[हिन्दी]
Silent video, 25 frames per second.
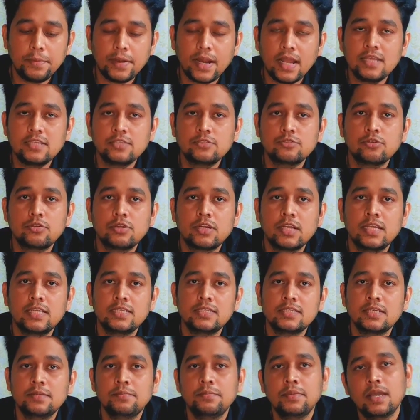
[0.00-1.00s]
प्राइस जो
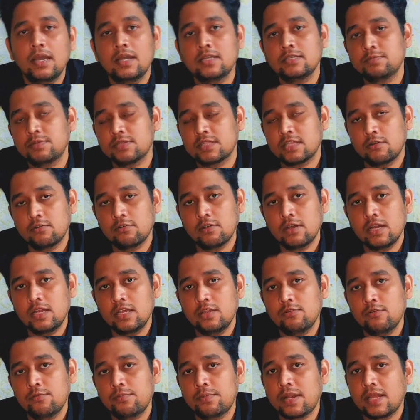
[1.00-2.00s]
रेंज है मैं आज बताऊंगा
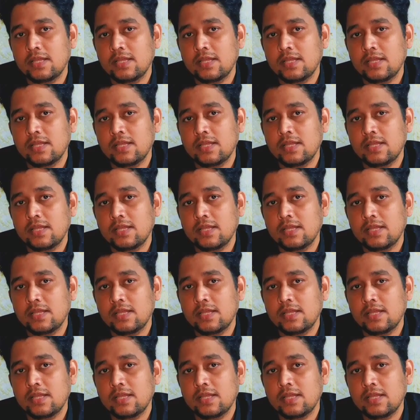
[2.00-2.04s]
नहीं वो